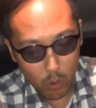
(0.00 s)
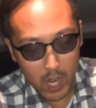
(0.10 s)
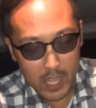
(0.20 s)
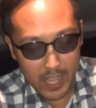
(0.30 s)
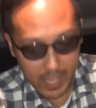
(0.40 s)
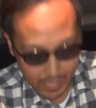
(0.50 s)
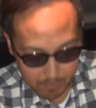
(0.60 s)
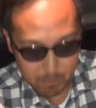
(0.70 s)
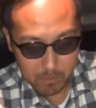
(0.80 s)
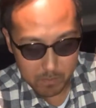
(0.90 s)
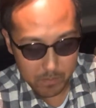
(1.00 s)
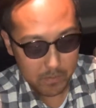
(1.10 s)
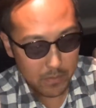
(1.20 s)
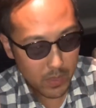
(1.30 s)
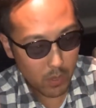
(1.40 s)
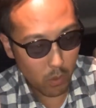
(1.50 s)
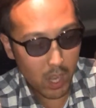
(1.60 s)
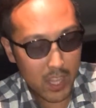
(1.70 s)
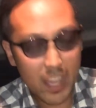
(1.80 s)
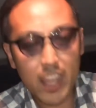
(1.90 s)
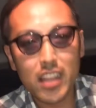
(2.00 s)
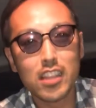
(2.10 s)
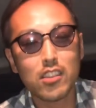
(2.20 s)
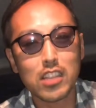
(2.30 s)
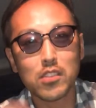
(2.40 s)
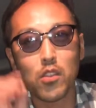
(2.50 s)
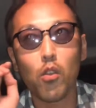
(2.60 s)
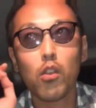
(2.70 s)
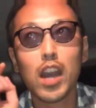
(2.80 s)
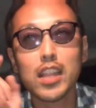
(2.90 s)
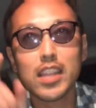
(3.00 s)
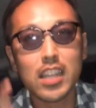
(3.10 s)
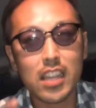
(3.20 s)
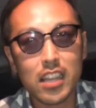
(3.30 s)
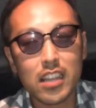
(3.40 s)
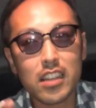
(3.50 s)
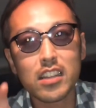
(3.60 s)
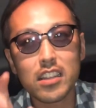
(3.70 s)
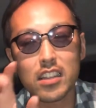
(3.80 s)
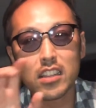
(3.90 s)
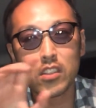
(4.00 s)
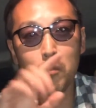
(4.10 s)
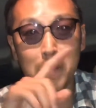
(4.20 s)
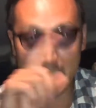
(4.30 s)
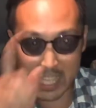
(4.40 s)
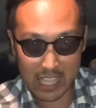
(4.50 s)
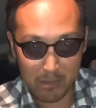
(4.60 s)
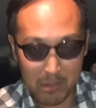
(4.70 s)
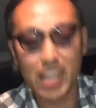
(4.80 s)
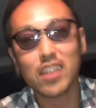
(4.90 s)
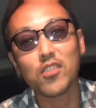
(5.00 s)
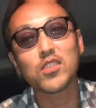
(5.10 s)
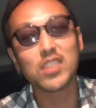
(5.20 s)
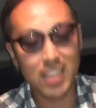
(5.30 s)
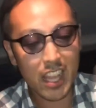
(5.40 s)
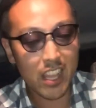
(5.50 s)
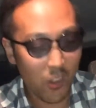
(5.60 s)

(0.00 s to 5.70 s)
お金編。お金編っていうのはそのお金の巻みたいなことですね。